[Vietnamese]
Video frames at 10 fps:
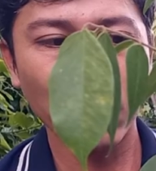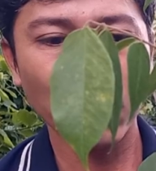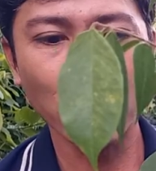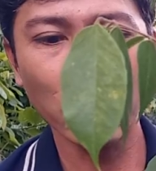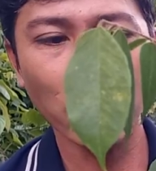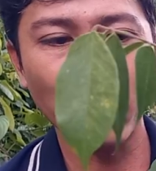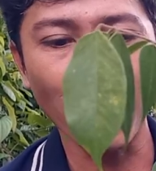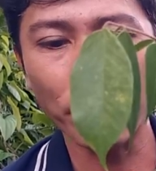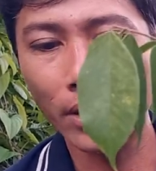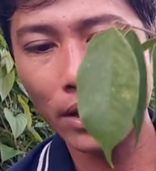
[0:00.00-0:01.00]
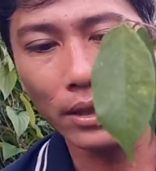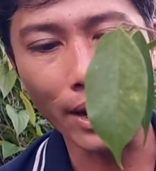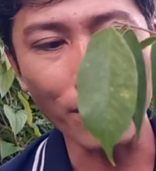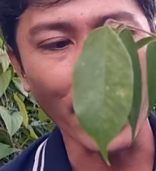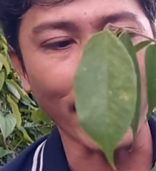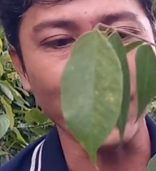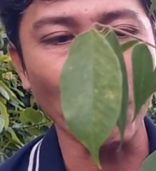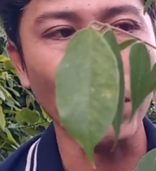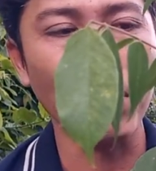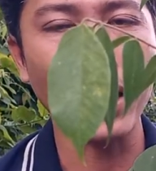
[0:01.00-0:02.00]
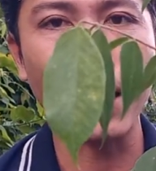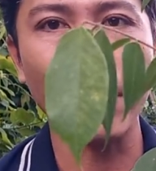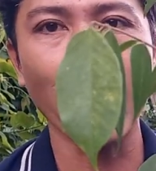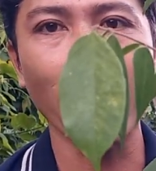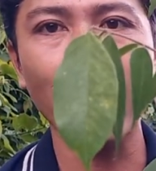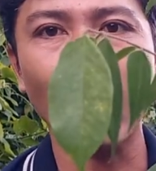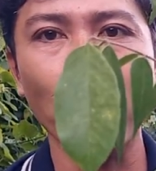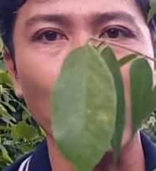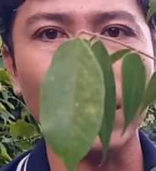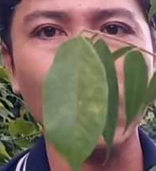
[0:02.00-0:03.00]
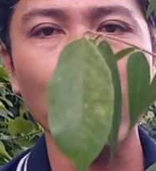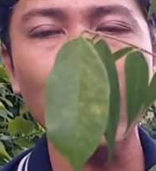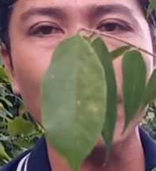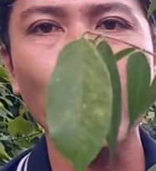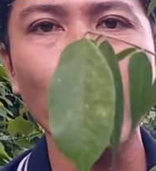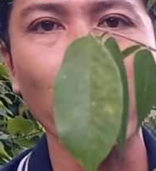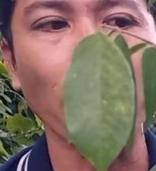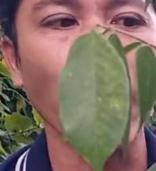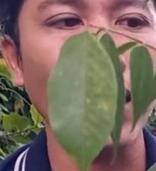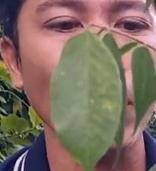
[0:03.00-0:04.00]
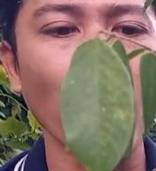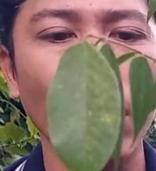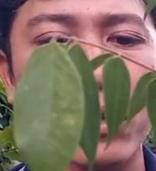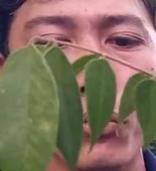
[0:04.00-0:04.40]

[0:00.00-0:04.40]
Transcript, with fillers: từ 5 cho đến 6 ngày xong mình mới đem ra nắng rồi mình tưới thêm thuốc kích rễ hoặc là